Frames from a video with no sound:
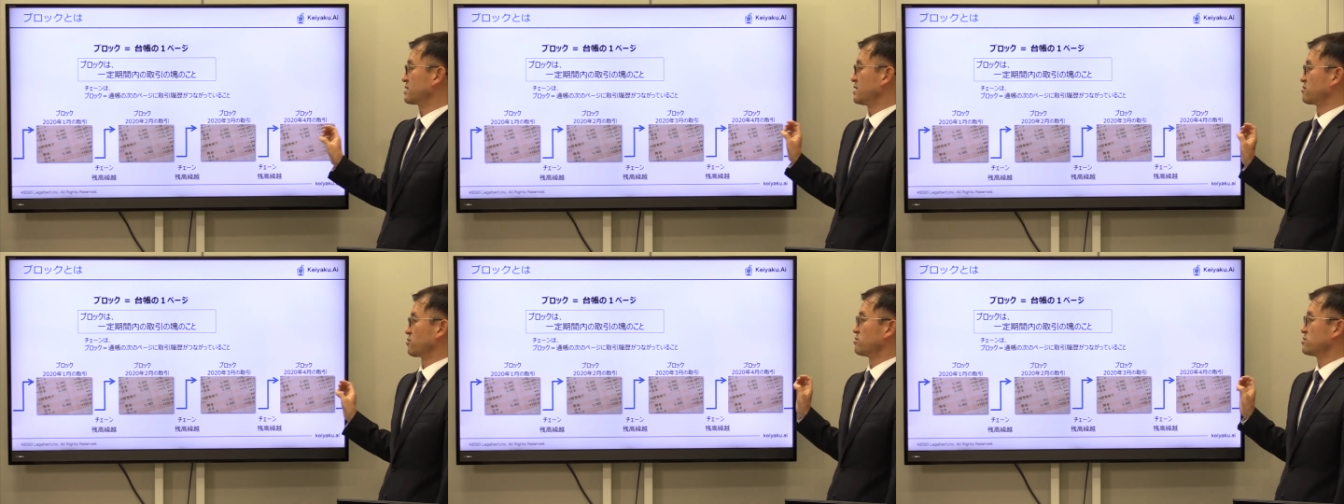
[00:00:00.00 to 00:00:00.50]
てい
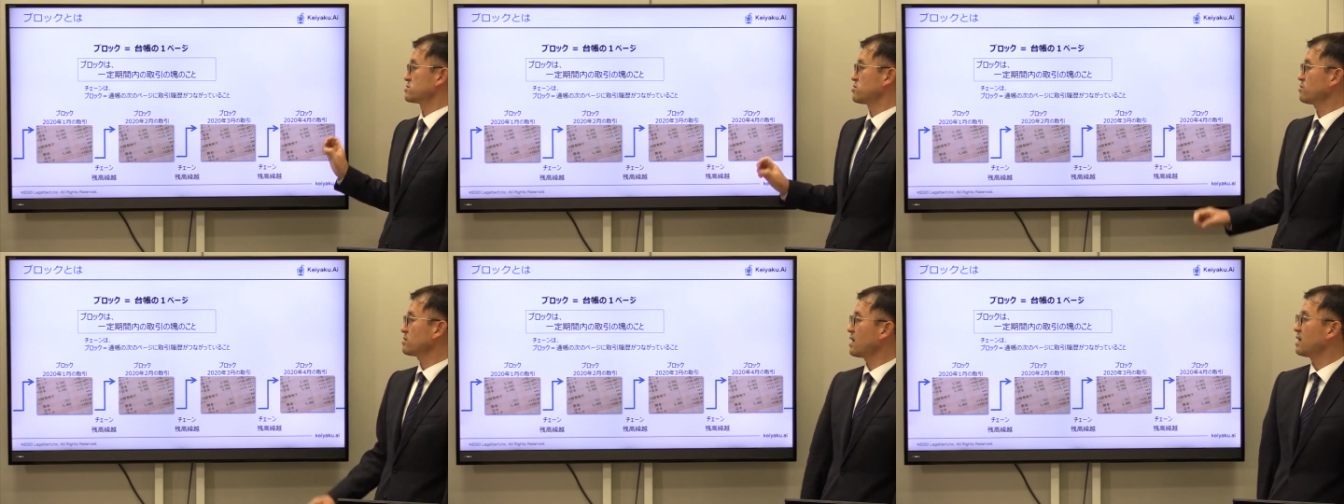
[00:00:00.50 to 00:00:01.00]
ると、
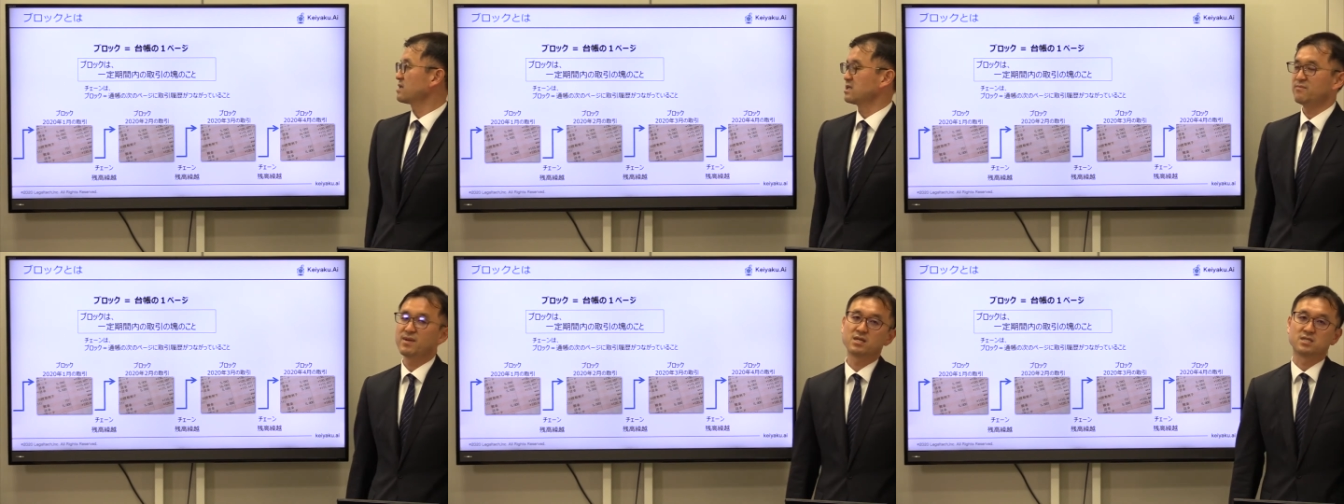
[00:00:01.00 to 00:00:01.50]
そんな
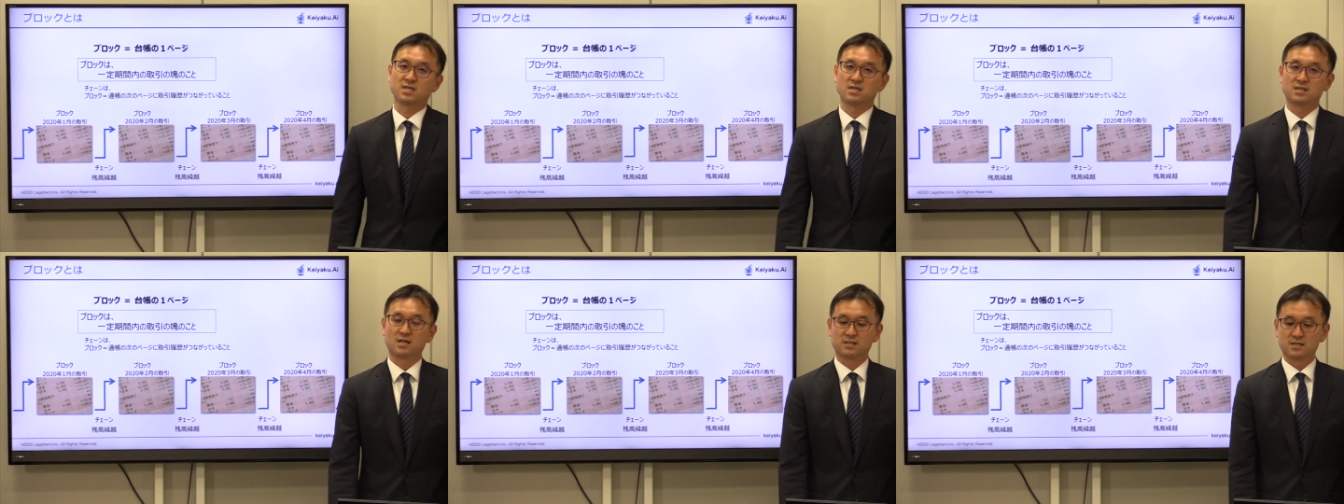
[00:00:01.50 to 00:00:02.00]
イメージ
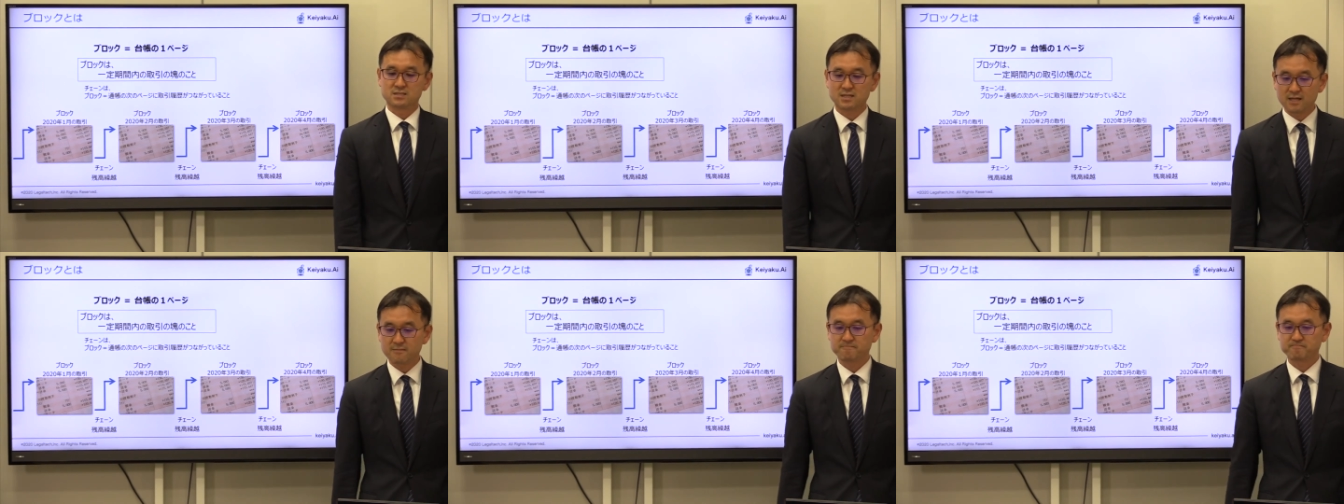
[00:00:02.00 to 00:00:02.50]
なんです
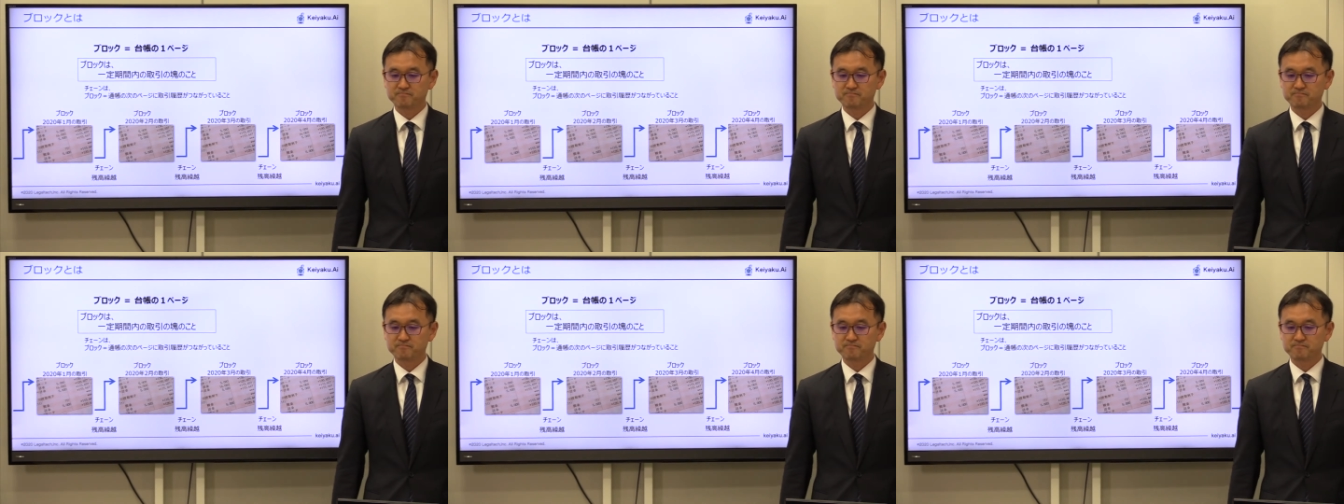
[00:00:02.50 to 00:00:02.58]
ね。